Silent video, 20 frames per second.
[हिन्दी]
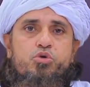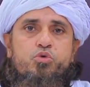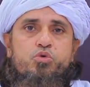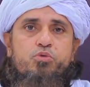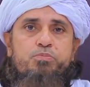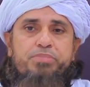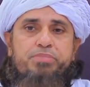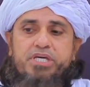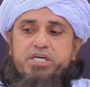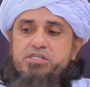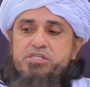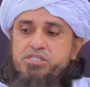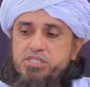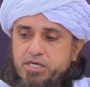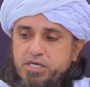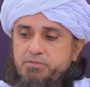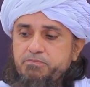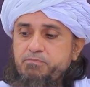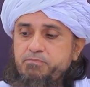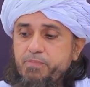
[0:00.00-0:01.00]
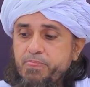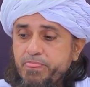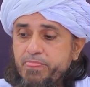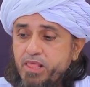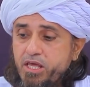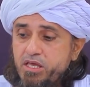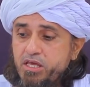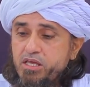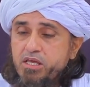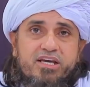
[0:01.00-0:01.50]
यूपी से
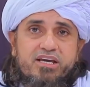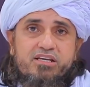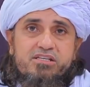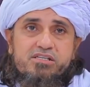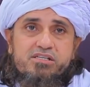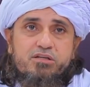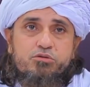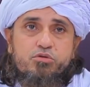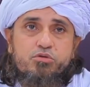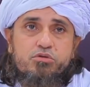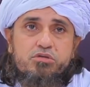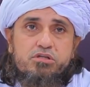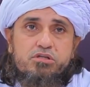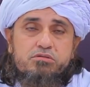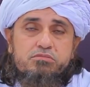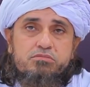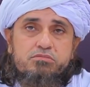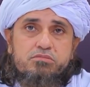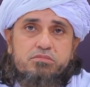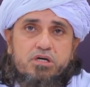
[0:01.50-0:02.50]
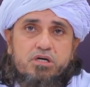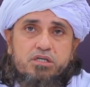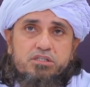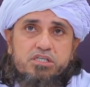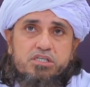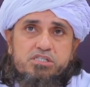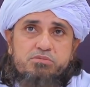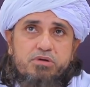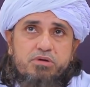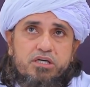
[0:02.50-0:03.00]
देखिए नज़र तो
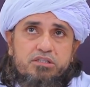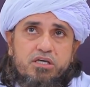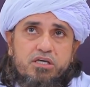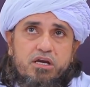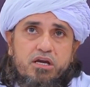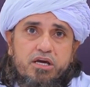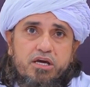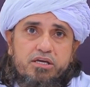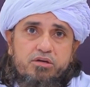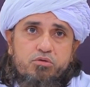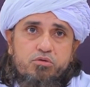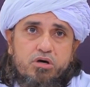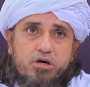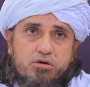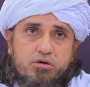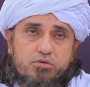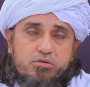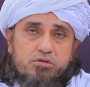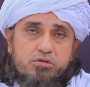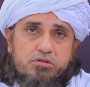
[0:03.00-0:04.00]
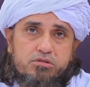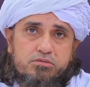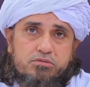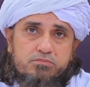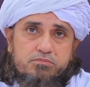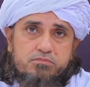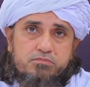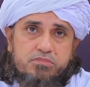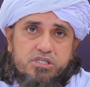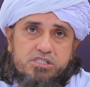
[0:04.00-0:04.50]
हदीस में आता लाइन हक़ुन
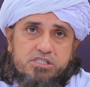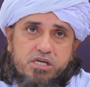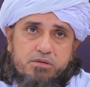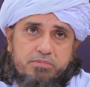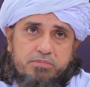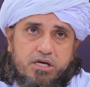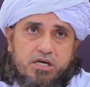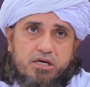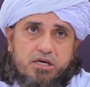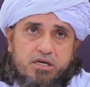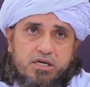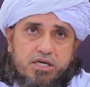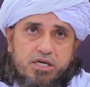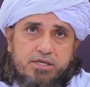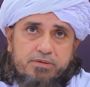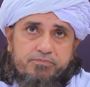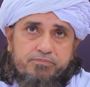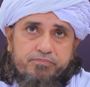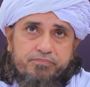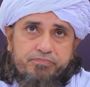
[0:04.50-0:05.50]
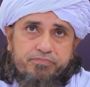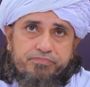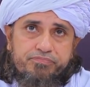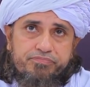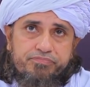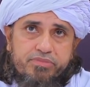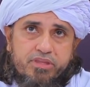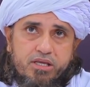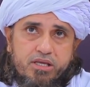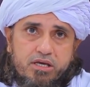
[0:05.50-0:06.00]
नज़र बरहक है
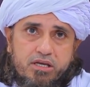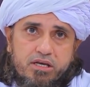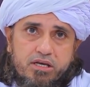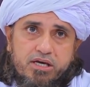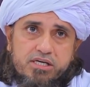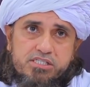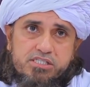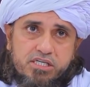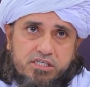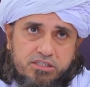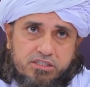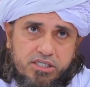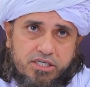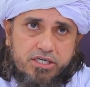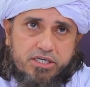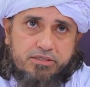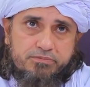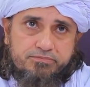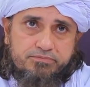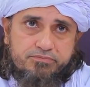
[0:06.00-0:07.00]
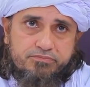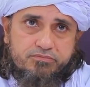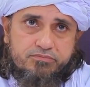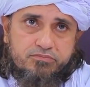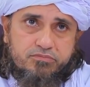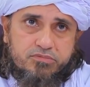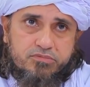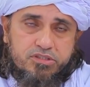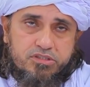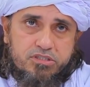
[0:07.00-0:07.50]
लग सकती है
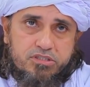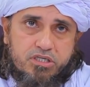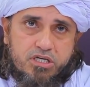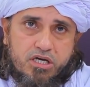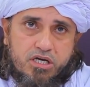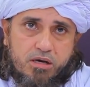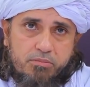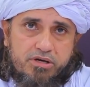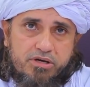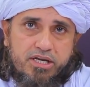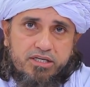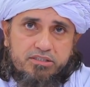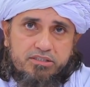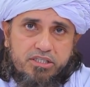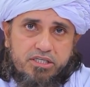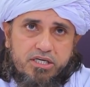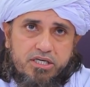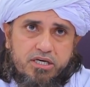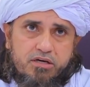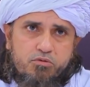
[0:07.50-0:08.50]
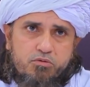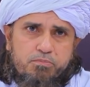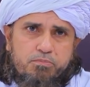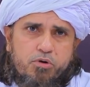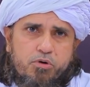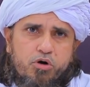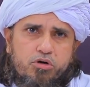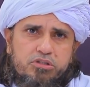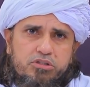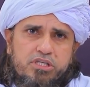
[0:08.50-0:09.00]
कब लगती है
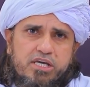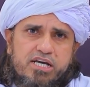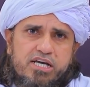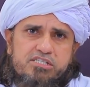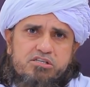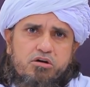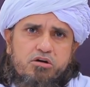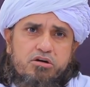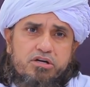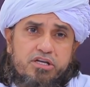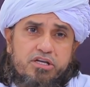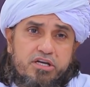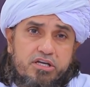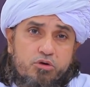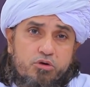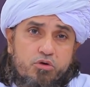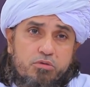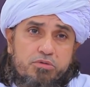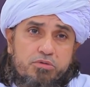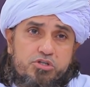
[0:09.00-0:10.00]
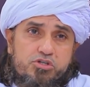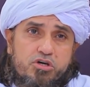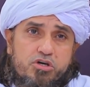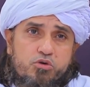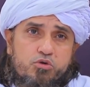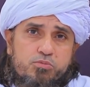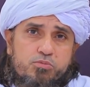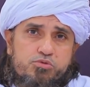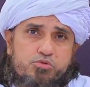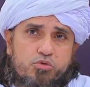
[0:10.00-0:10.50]
बहुत ही एक्स्ट्रा ऑर्डिनरी कोई बच्चा
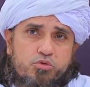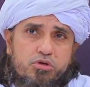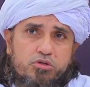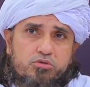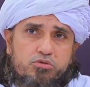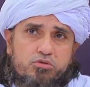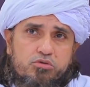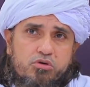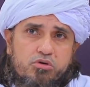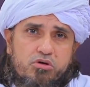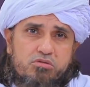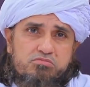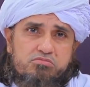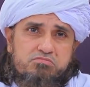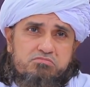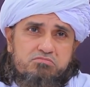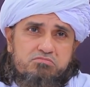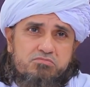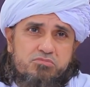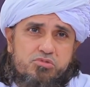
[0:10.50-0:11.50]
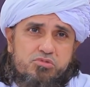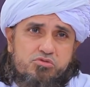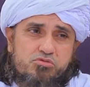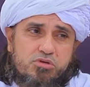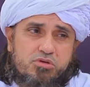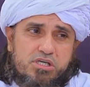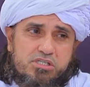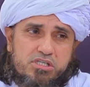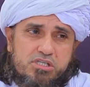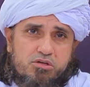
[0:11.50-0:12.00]
खूबसूरत हो और
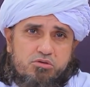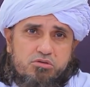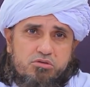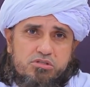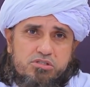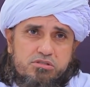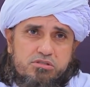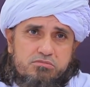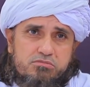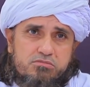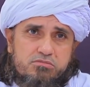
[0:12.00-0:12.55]
उसको ऐसे लोग